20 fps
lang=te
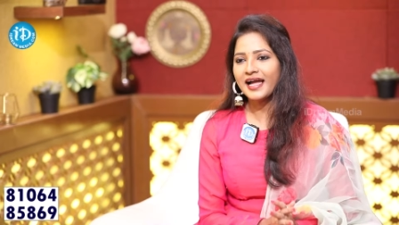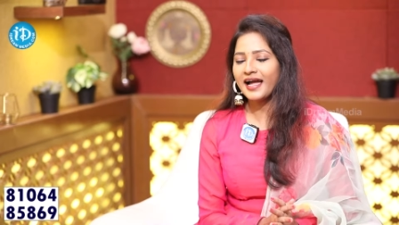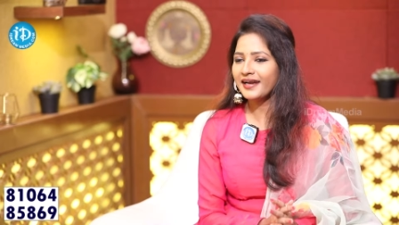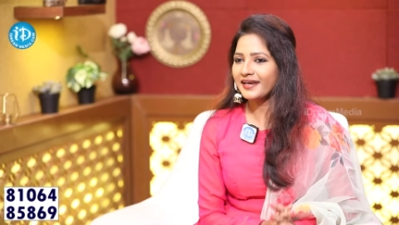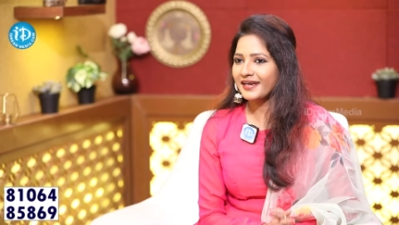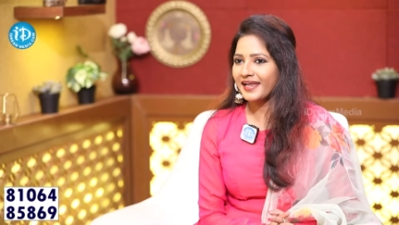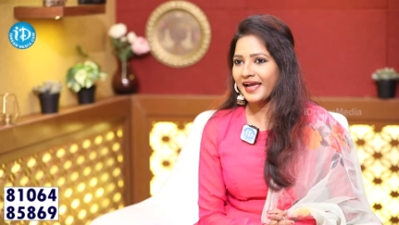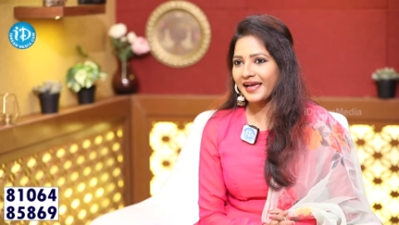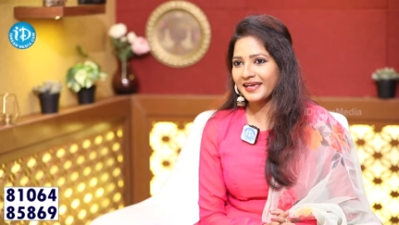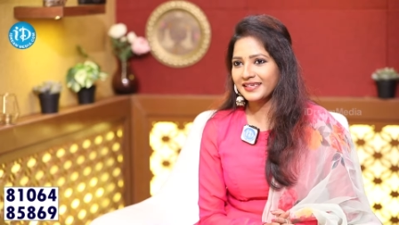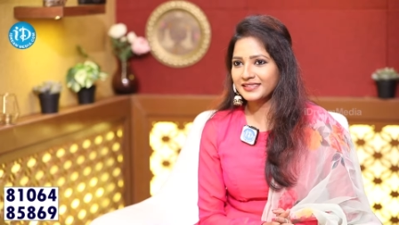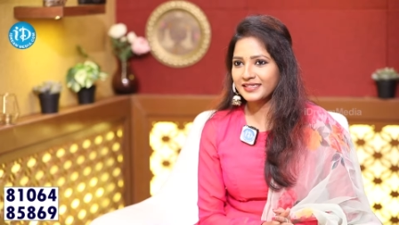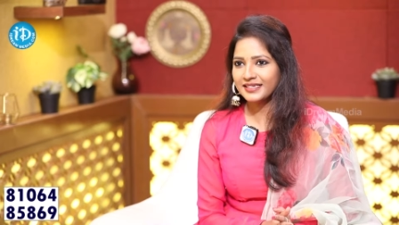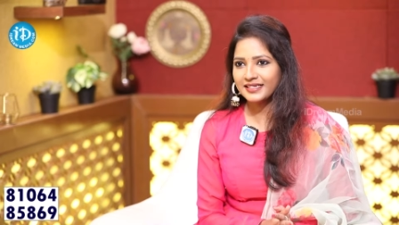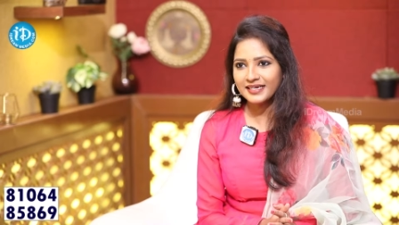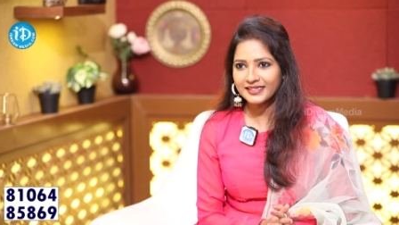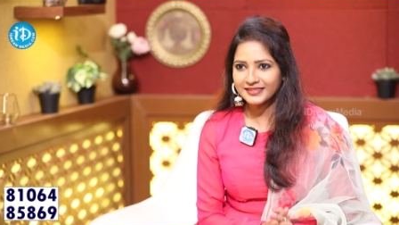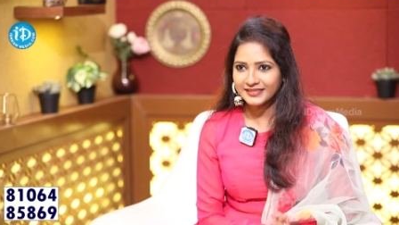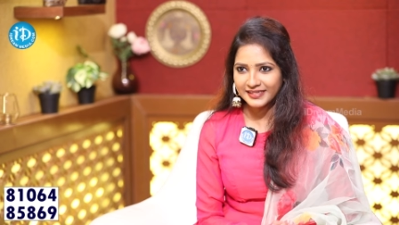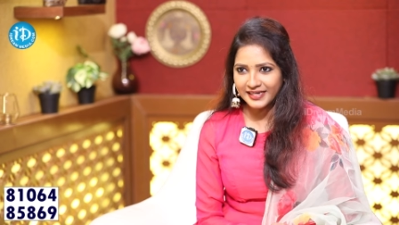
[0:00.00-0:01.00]
అంటే
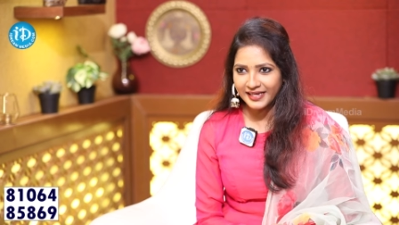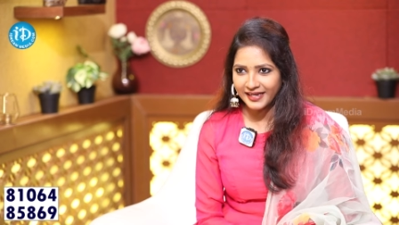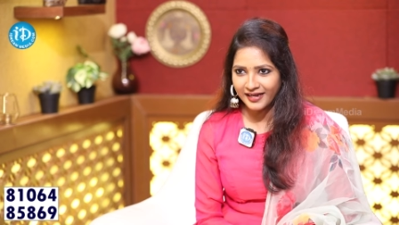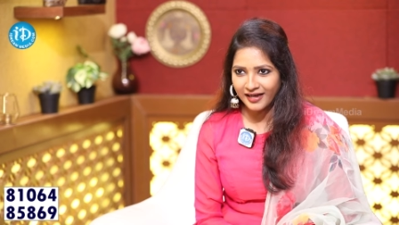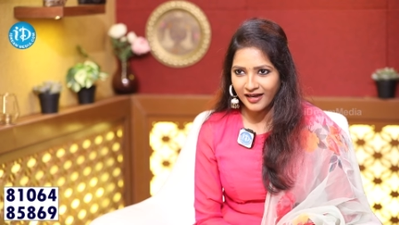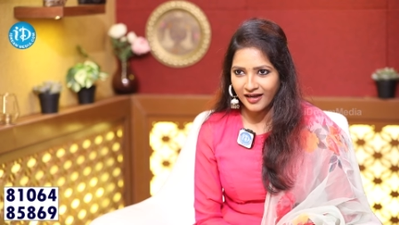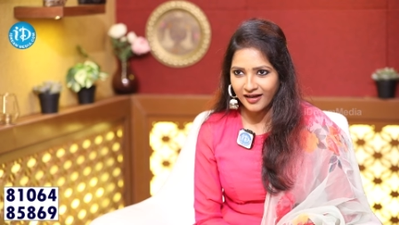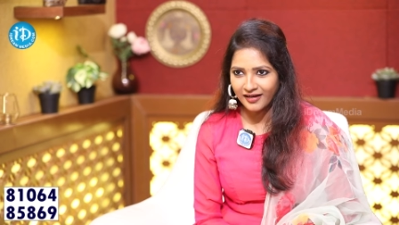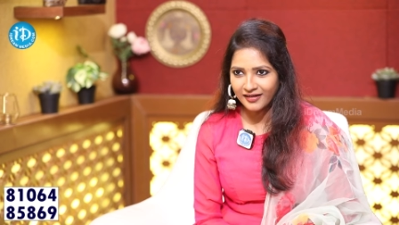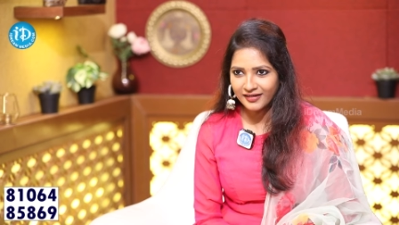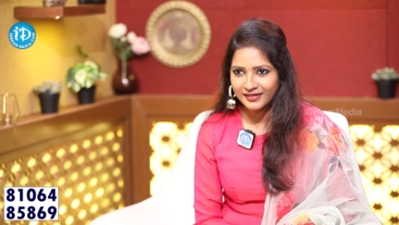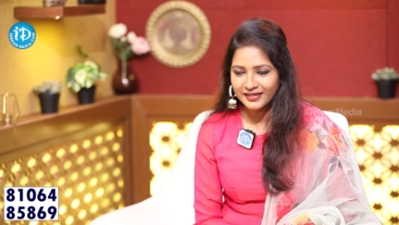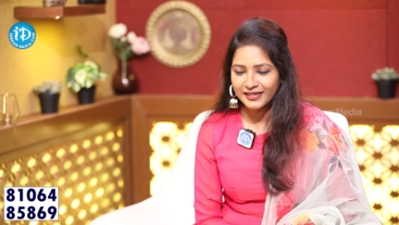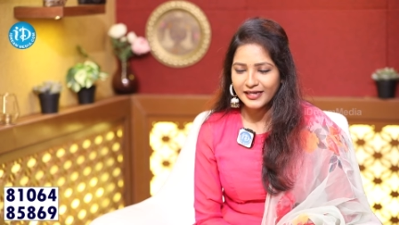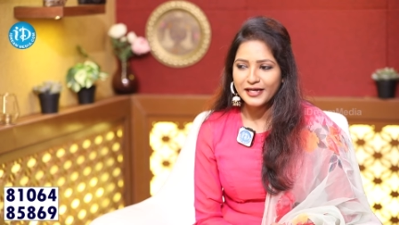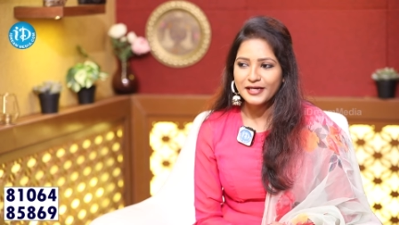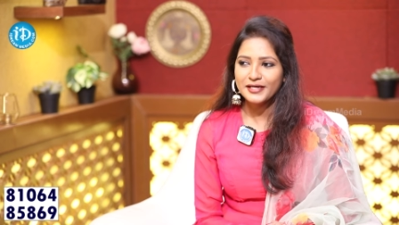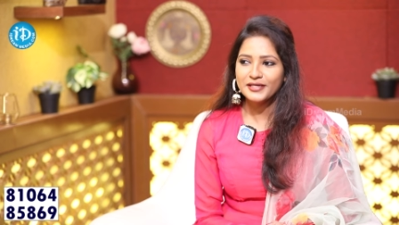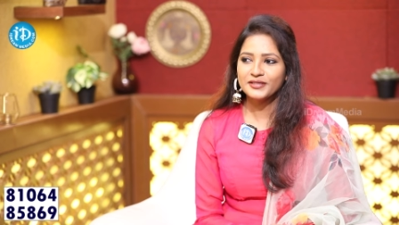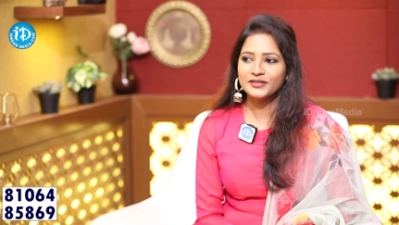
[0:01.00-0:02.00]
యాక్చువల్గా స్నేహ
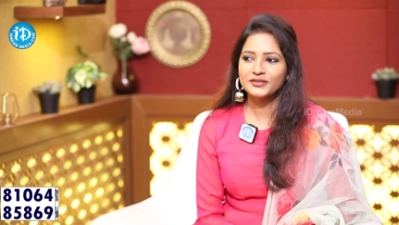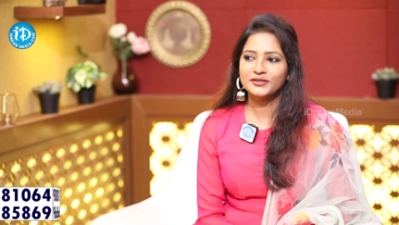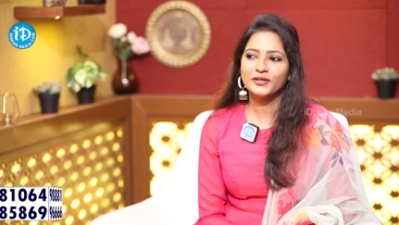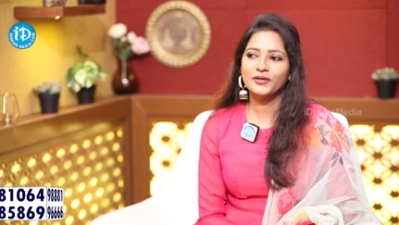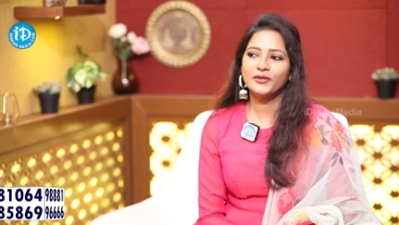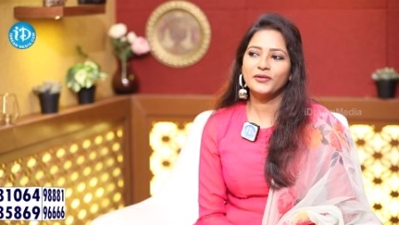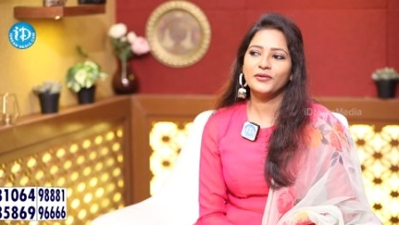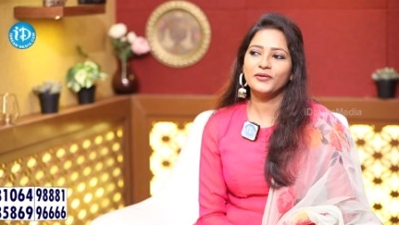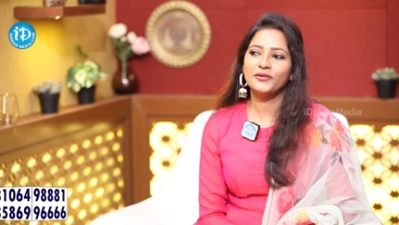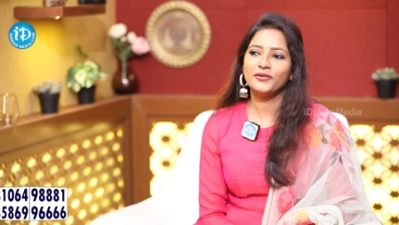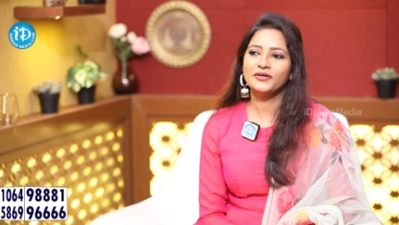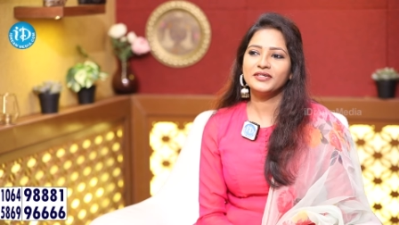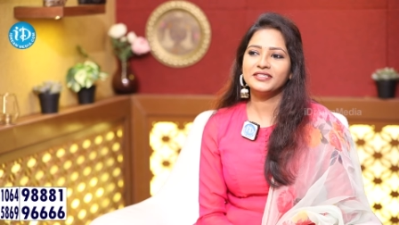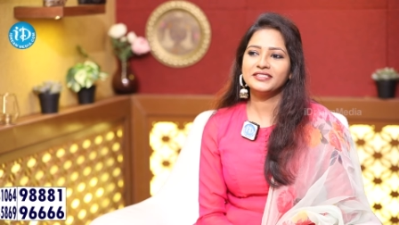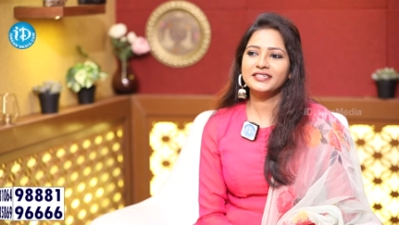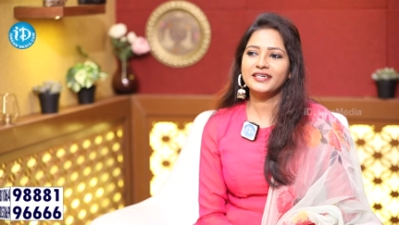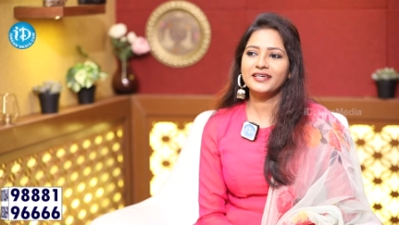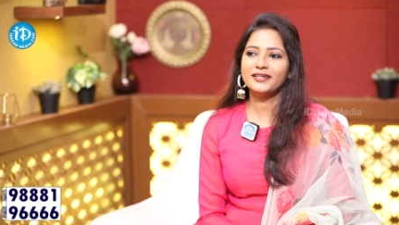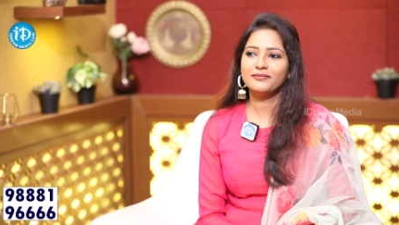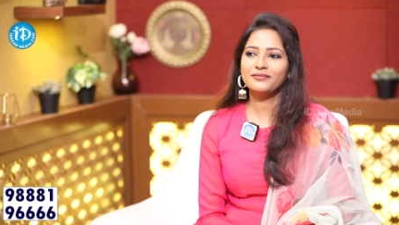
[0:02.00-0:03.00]
సో
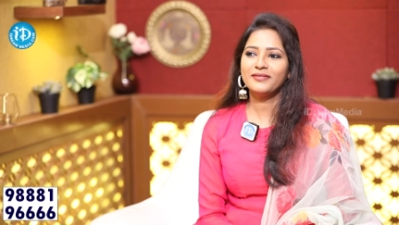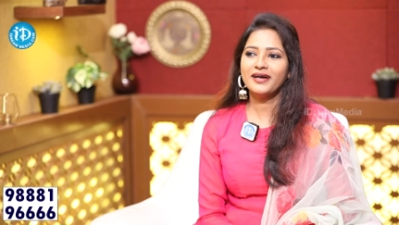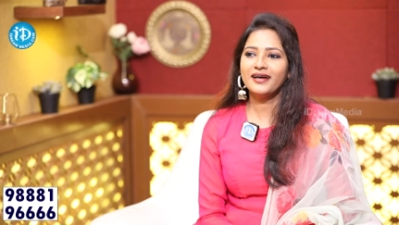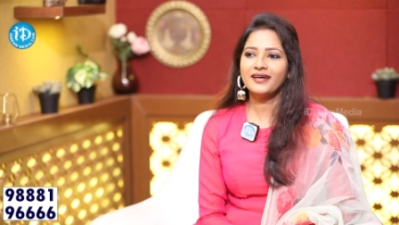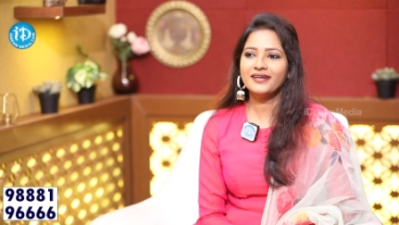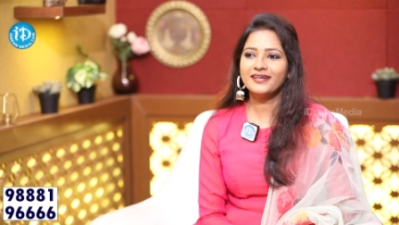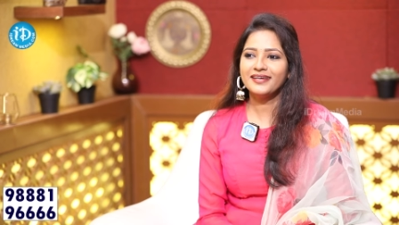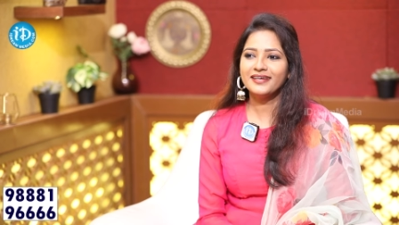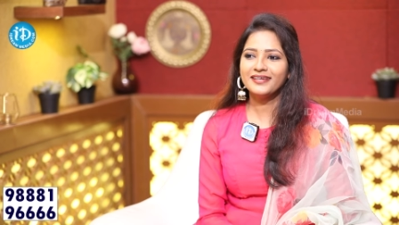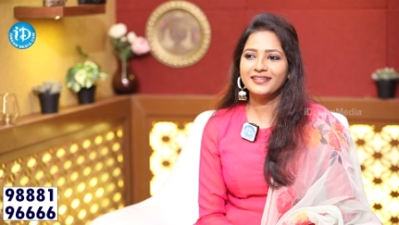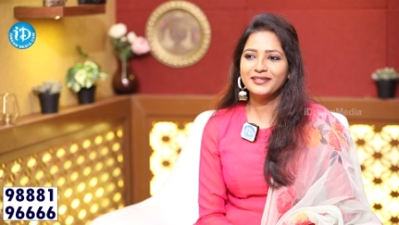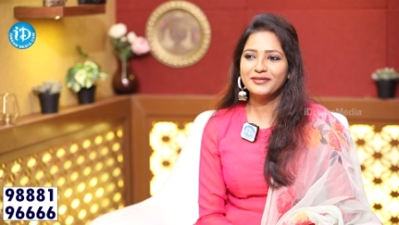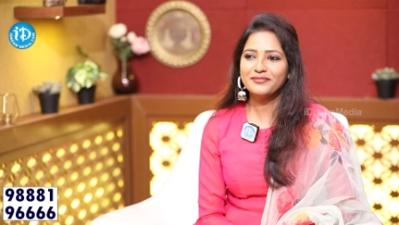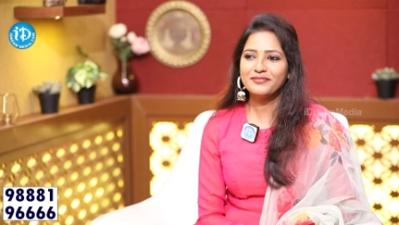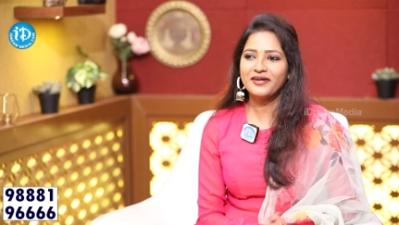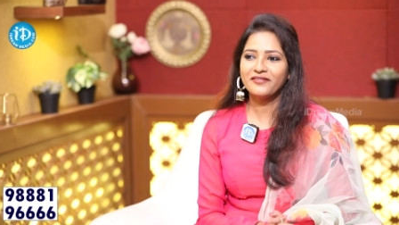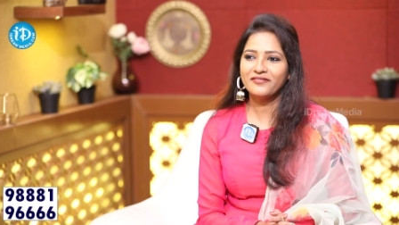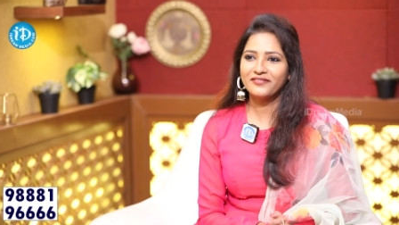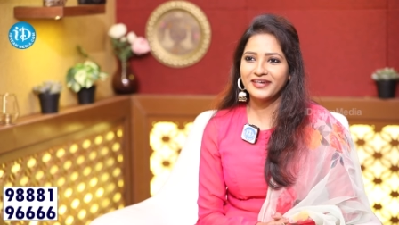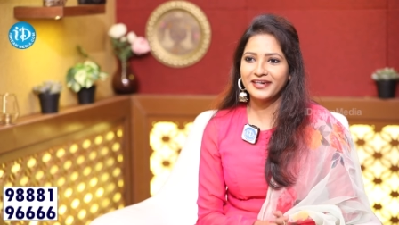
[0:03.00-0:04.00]
శర్మ అనేది
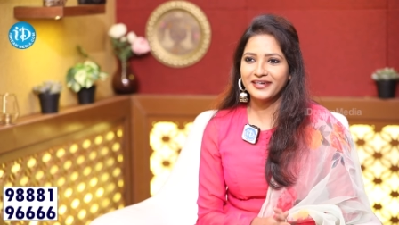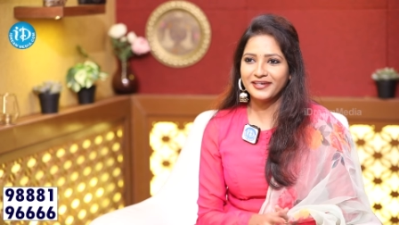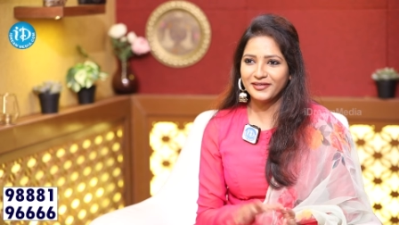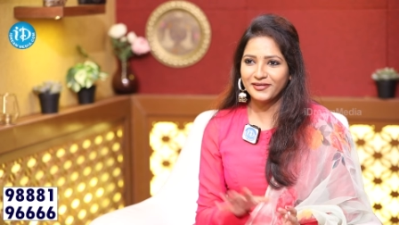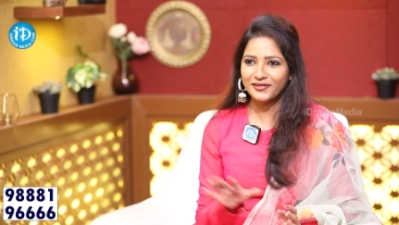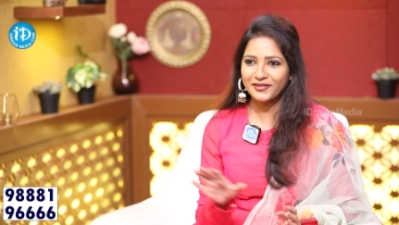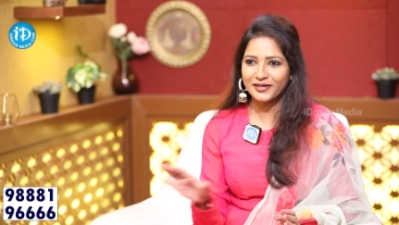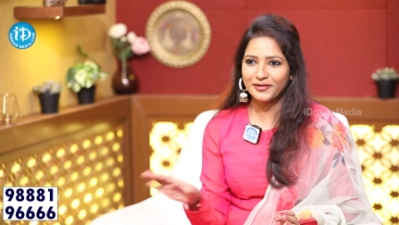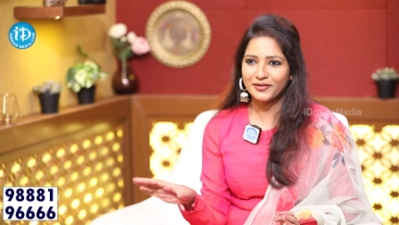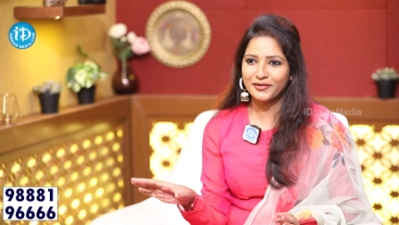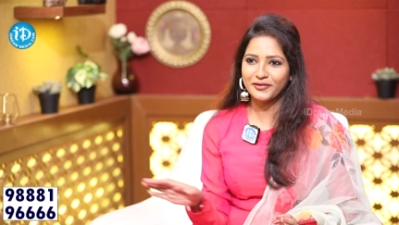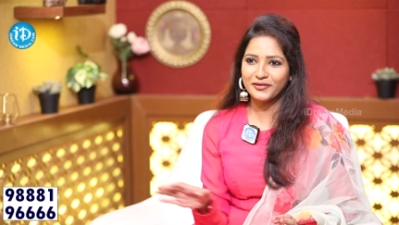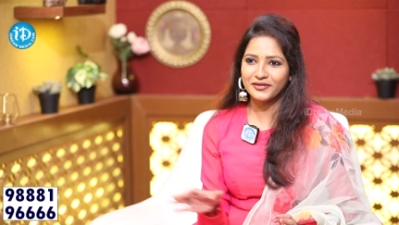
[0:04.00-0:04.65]
మా ఫ్రెండ్ ఒక